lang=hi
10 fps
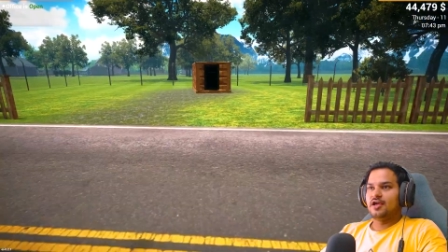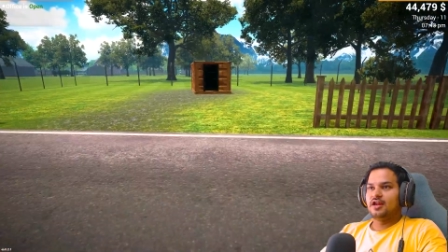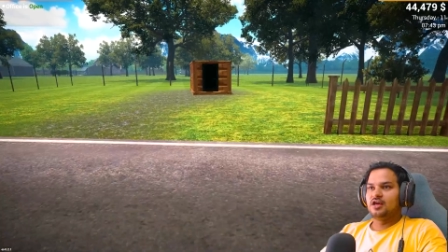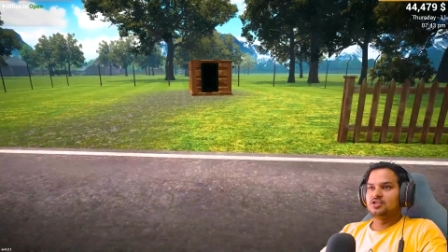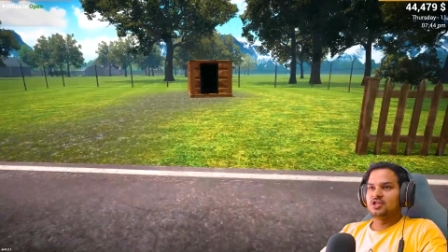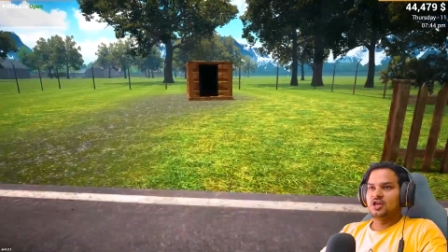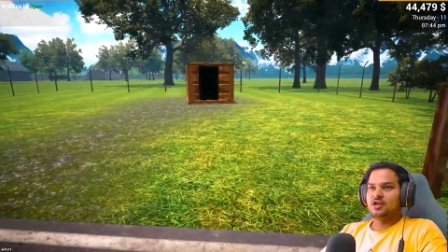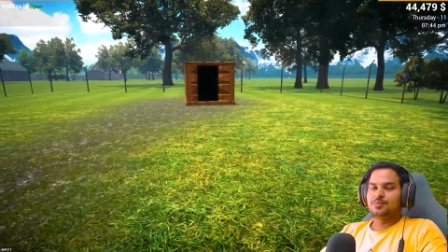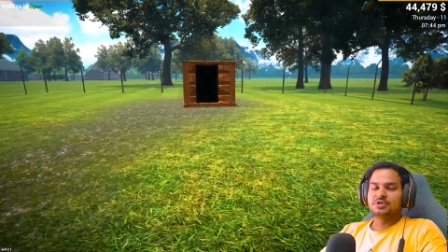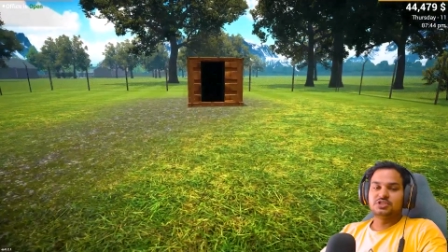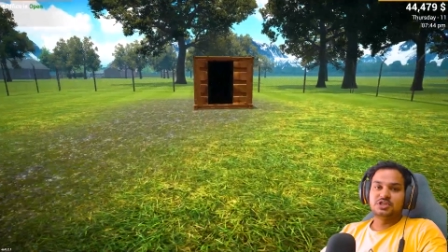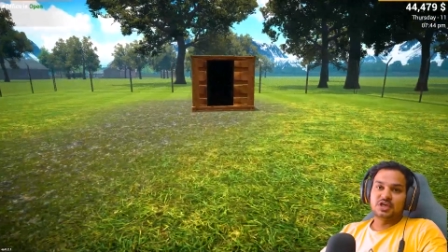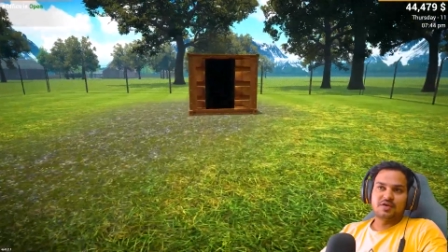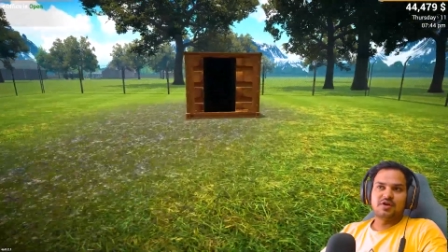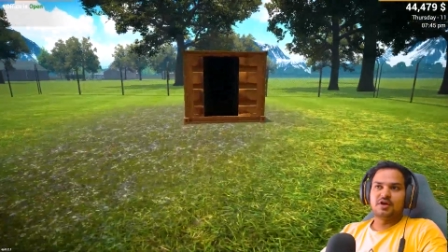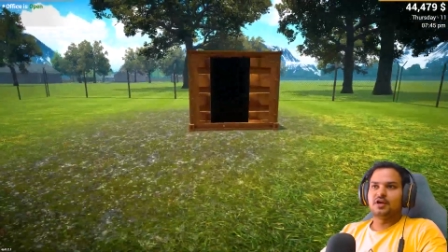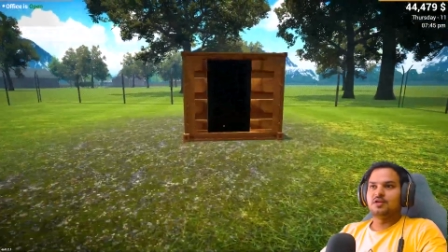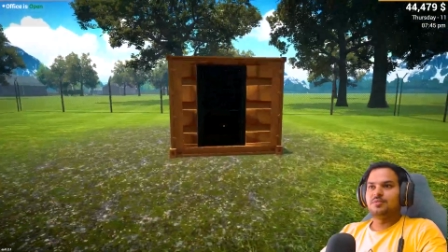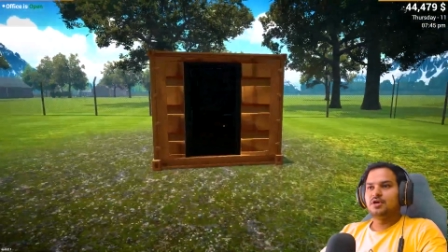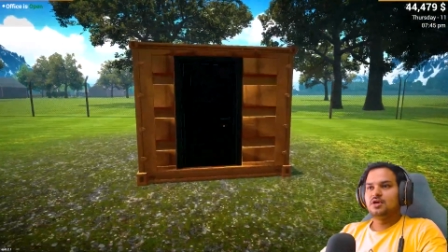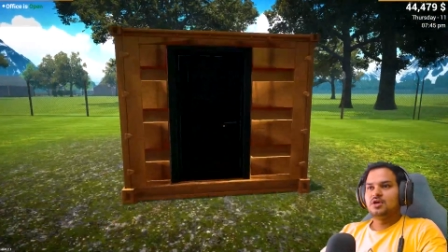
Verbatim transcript: लग जाता है बस से ट्रैवल करने पर